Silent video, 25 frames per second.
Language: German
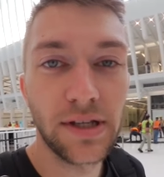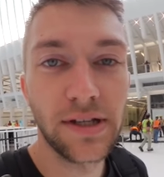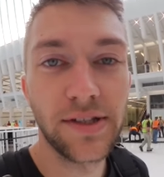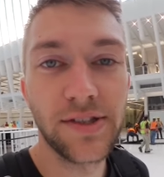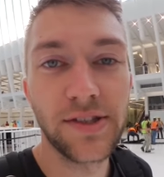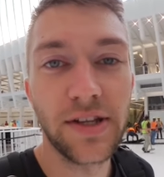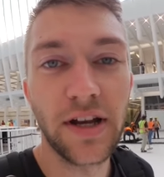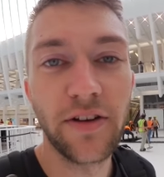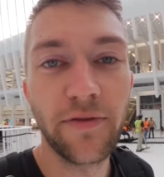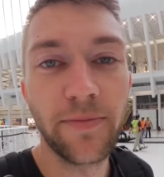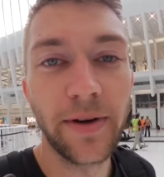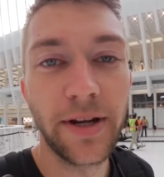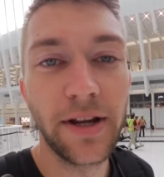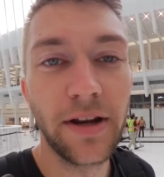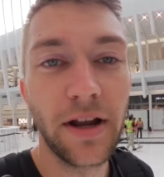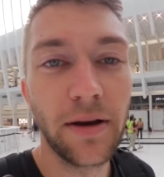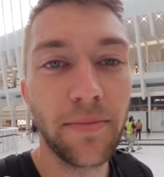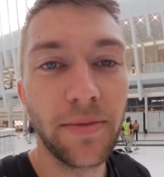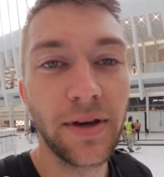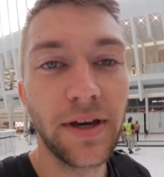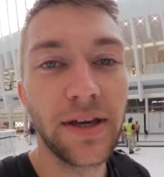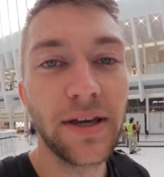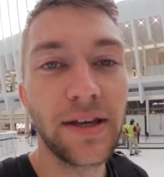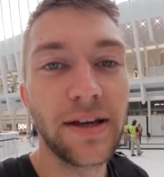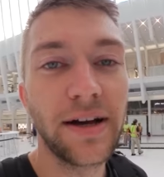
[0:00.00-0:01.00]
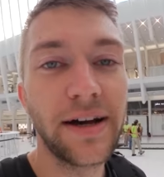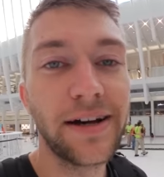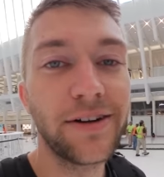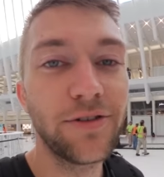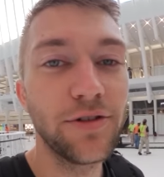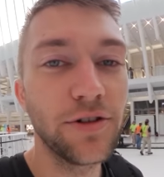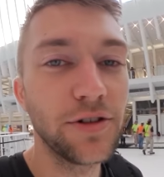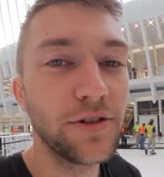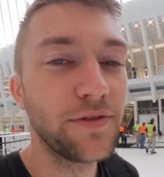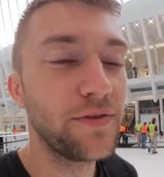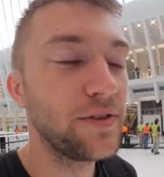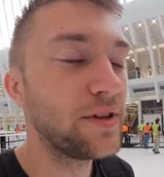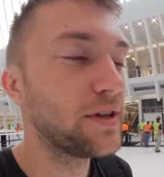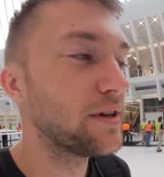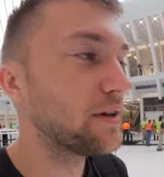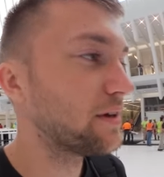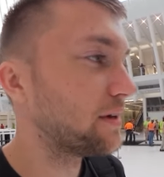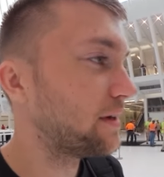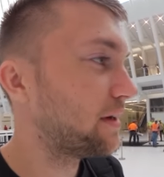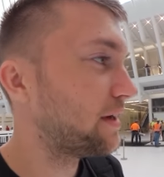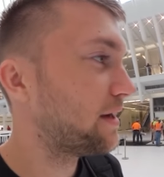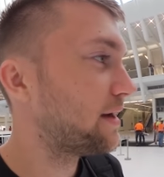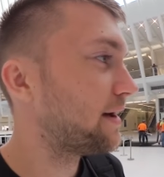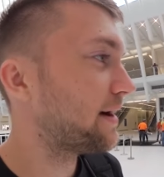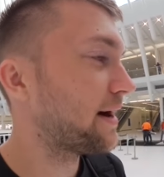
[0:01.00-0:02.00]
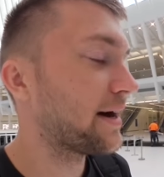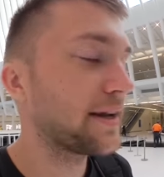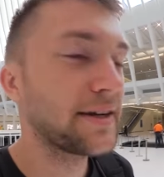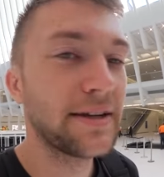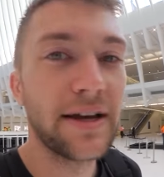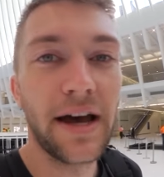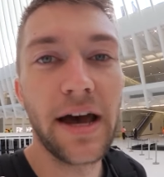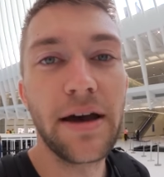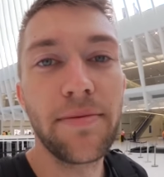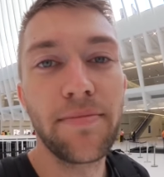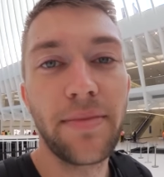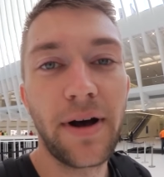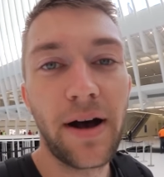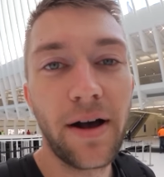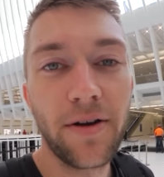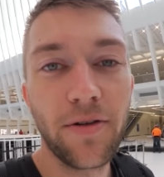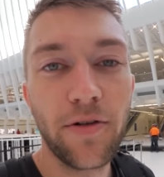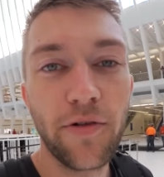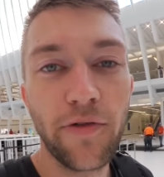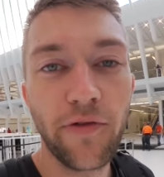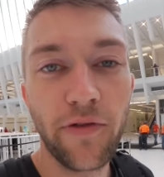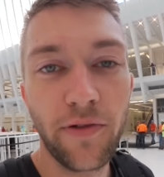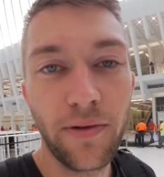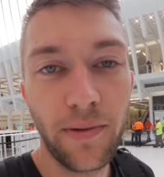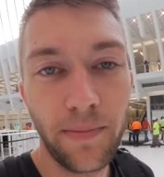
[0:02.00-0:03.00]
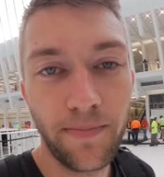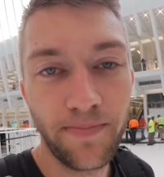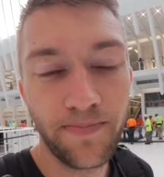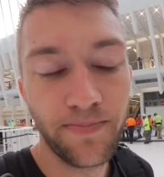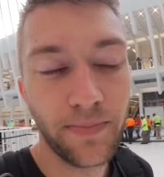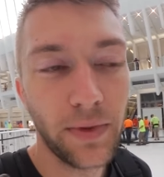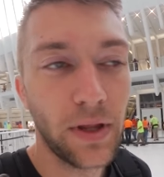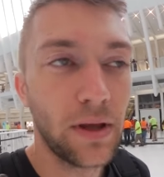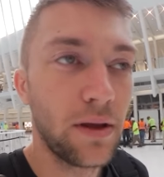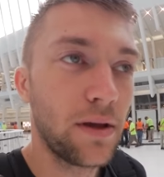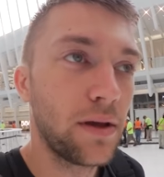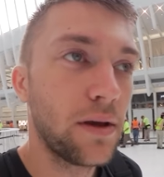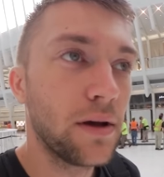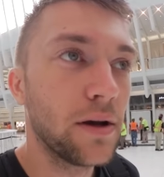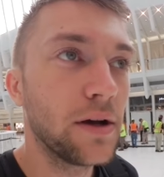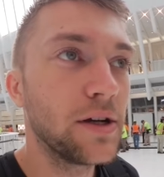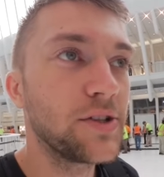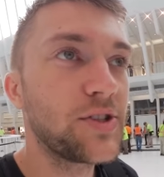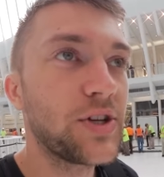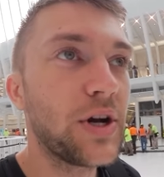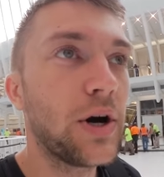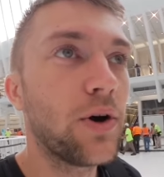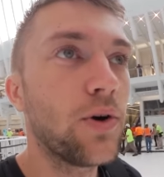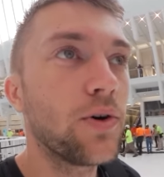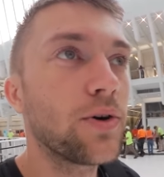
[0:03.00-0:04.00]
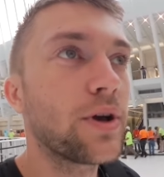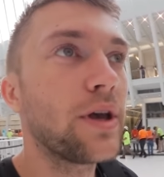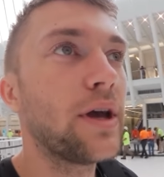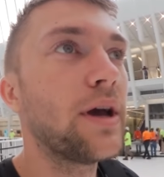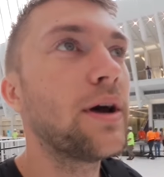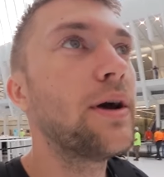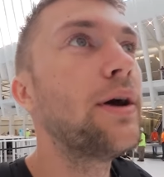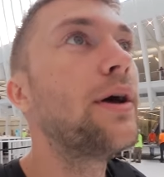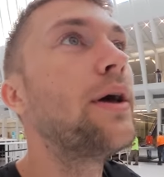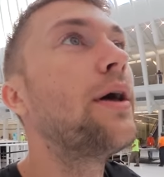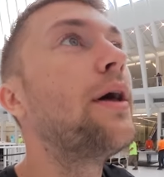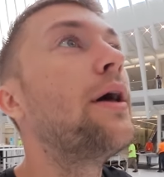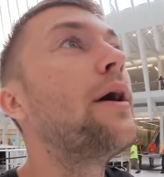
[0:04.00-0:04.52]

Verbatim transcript: Das darf man in Amerika irgendwie an keinem Bahnhof ist ja auch okay.